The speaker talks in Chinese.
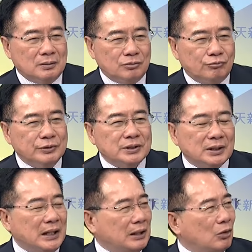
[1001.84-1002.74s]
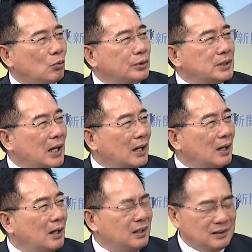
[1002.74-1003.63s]
分成两个国家。
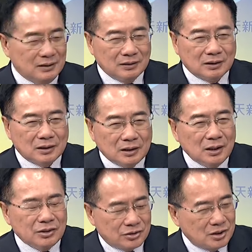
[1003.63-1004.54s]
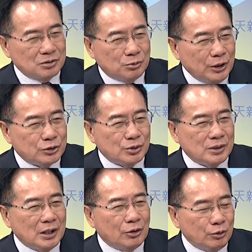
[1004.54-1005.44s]
各自回去
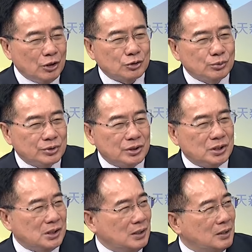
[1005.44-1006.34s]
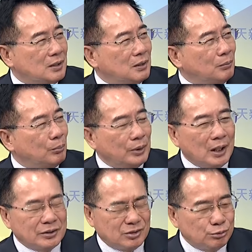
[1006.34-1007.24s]
要约束自己，嗯，不
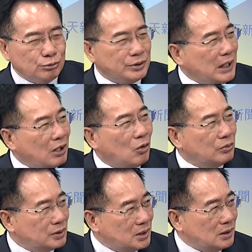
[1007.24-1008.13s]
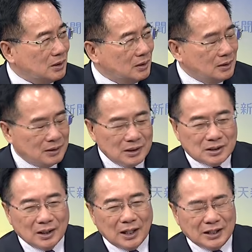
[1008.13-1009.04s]
要互相攻击。以
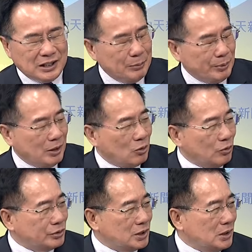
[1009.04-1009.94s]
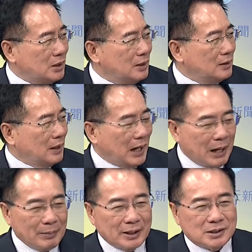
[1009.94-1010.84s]
色列，你也不要攻击
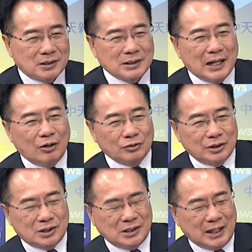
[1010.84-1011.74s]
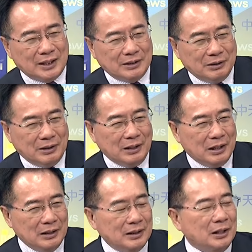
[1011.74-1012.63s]
哈马斯啊，或者其他，你也
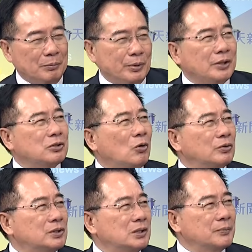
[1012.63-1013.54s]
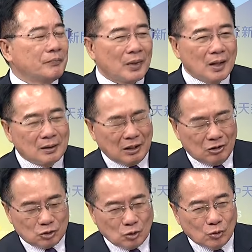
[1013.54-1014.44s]
也也不要去攻击。对。然
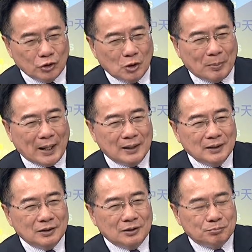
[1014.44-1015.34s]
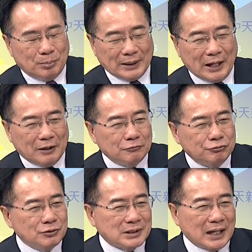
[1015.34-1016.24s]
后中国又把本来很
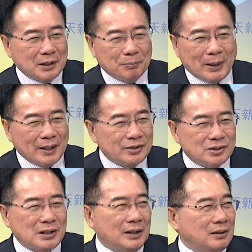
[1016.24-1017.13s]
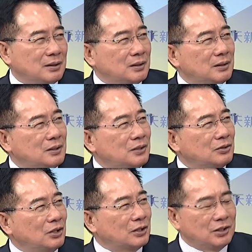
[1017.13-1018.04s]
复杂的巴勒斯坦的
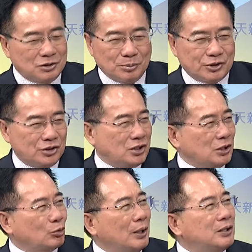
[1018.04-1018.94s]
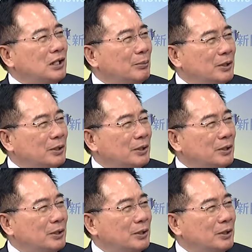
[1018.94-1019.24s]
的各什么十几个团体，人么